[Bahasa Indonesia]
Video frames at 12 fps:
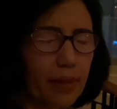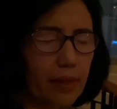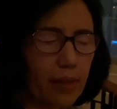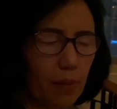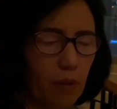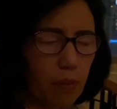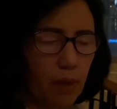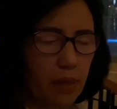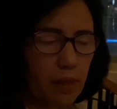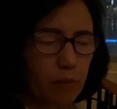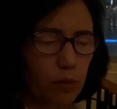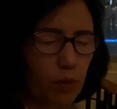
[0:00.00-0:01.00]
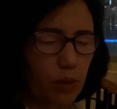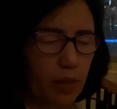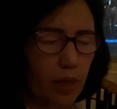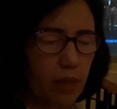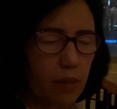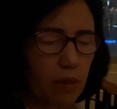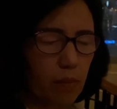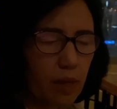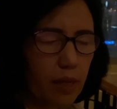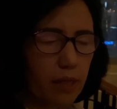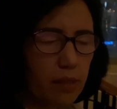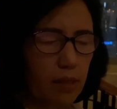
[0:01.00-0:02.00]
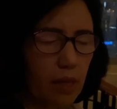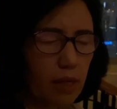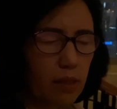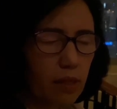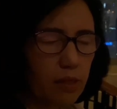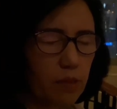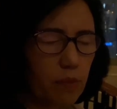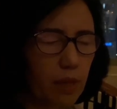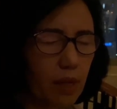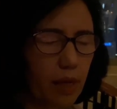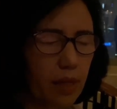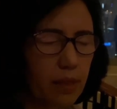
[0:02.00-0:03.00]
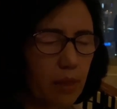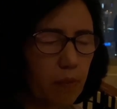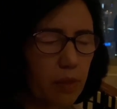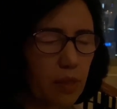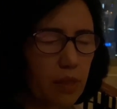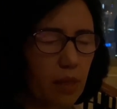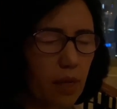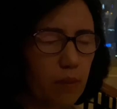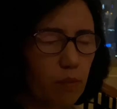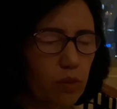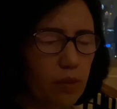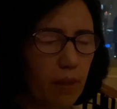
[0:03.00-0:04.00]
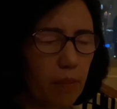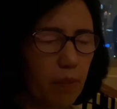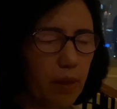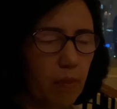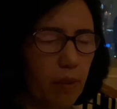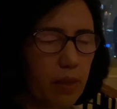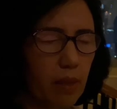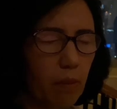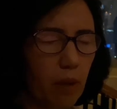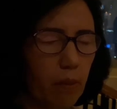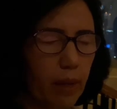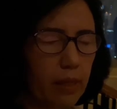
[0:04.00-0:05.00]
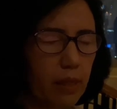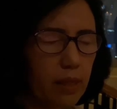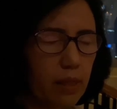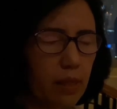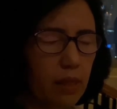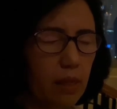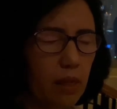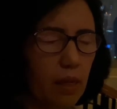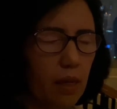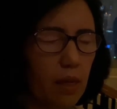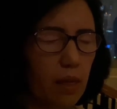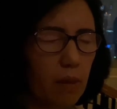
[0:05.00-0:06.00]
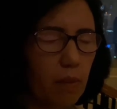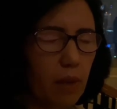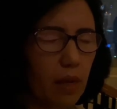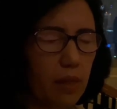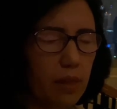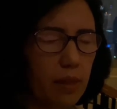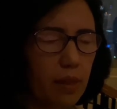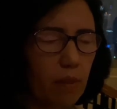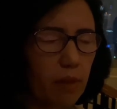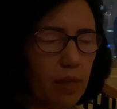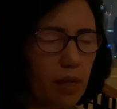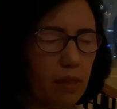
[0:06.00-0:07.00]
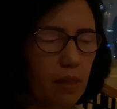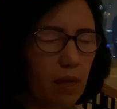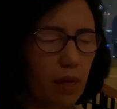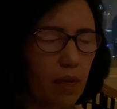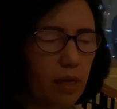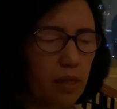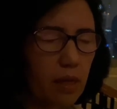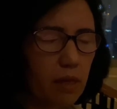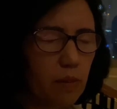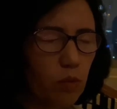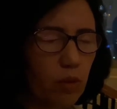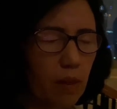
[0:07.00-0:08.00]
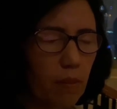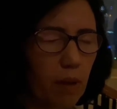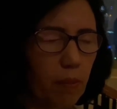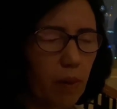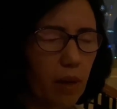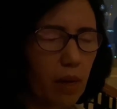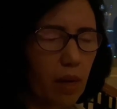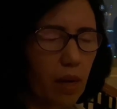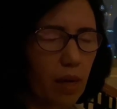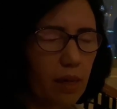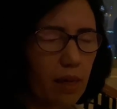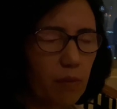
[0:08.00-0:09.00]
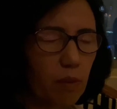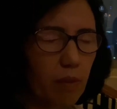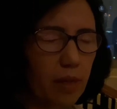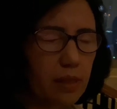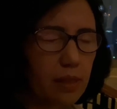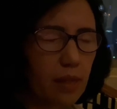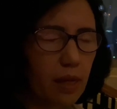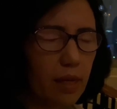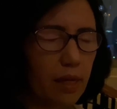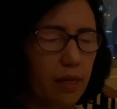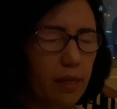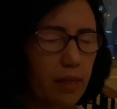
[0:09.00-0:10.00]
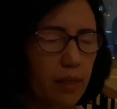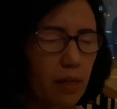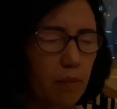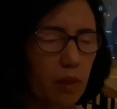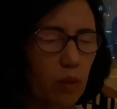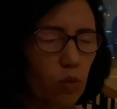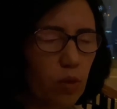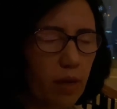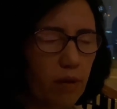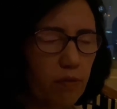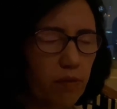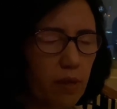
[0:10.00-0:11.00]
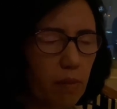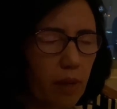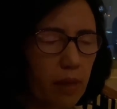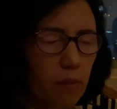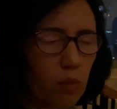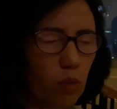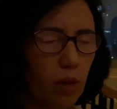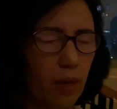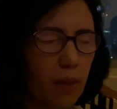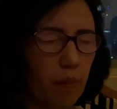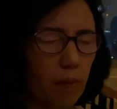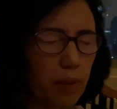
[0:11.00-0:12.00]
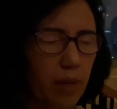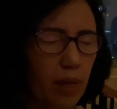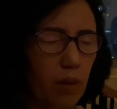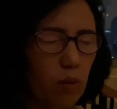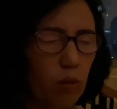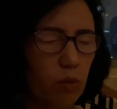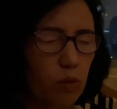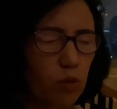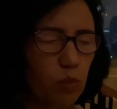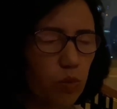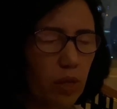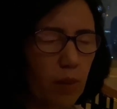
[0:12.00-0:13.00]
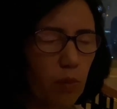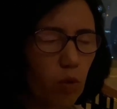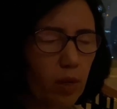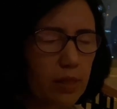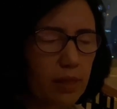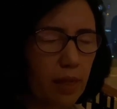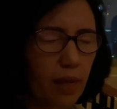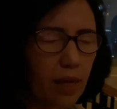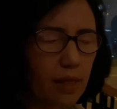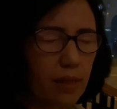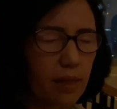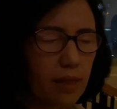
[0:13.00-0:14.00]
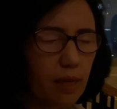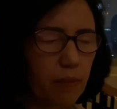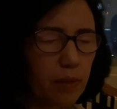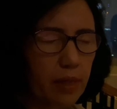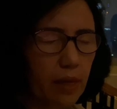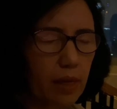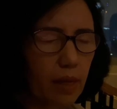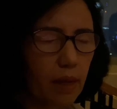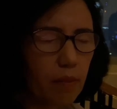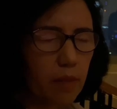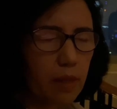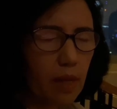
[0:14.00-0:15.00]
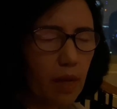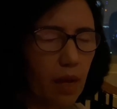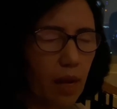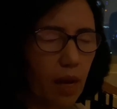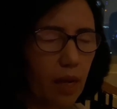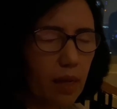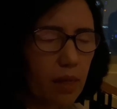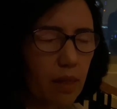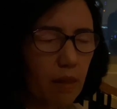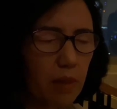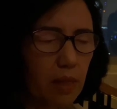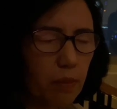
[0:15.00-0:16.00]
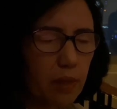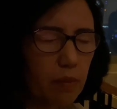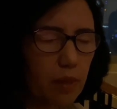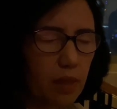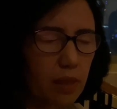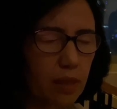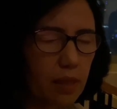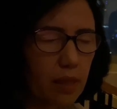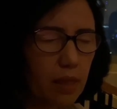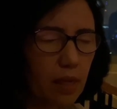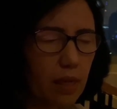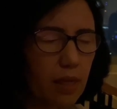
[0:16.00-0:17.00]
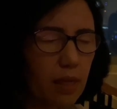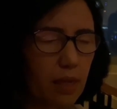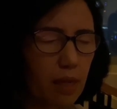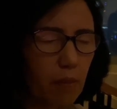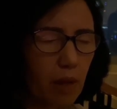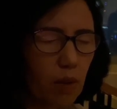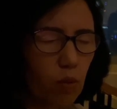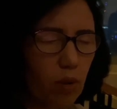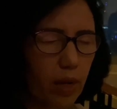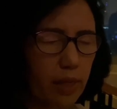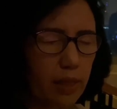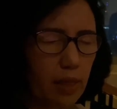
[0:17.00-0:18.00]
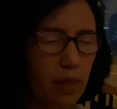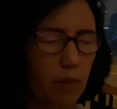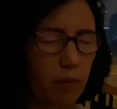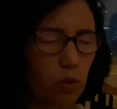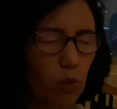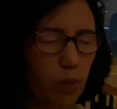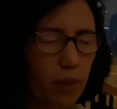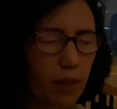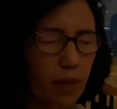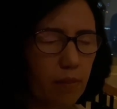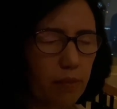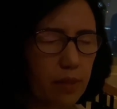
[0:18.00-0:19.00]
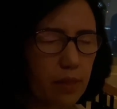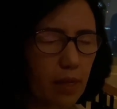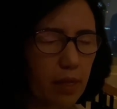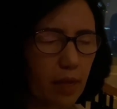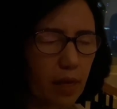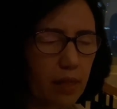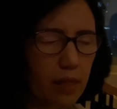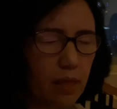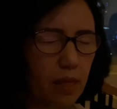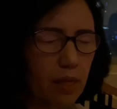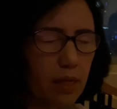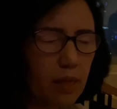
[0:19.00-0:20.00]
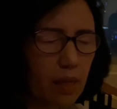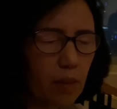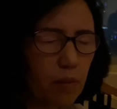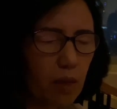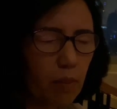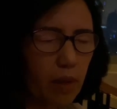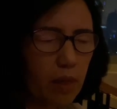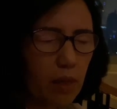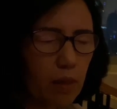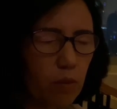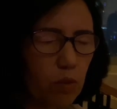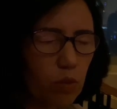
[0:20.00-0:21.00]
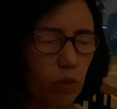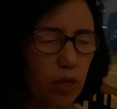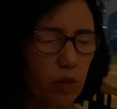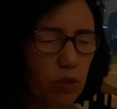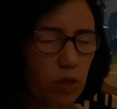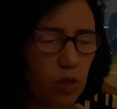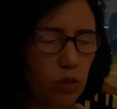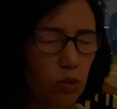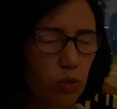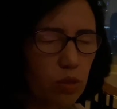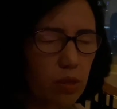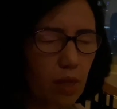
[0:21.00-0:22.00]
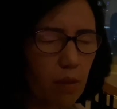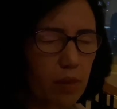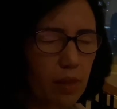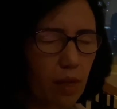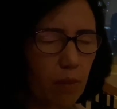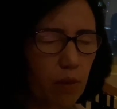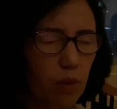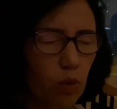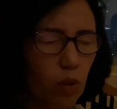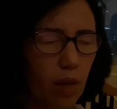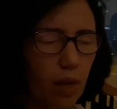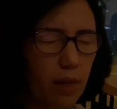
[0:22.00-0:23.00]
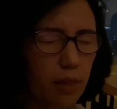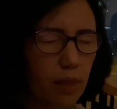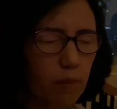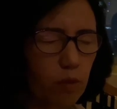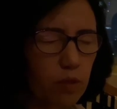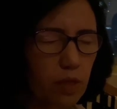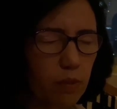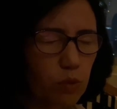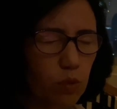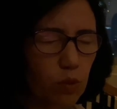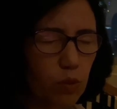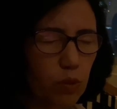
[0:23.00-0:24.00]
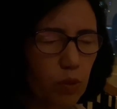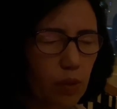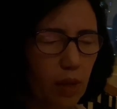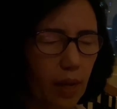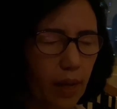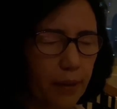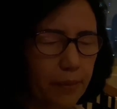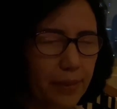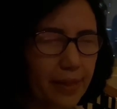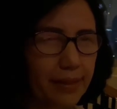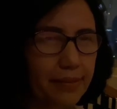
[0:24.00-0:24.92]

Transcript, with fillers: Ya Bapak dalam surga, terima kasih atas berkat dan penyertaanmu sampai pada malam hari ini. Kembali kami datang ke hadiratmu ya Bapa, akan membaca dan merenungkan Firmanmu. Biar roh Kudusmu yang menguasai hati dan pikiran kami, agar kami dapat mengerti dan melakukannya dalam kehidupan kami sehari-hari. Dalam nama anakmu Tuhan Yesus Kristus kami telah berdoa dan mengucap syukur. Amin.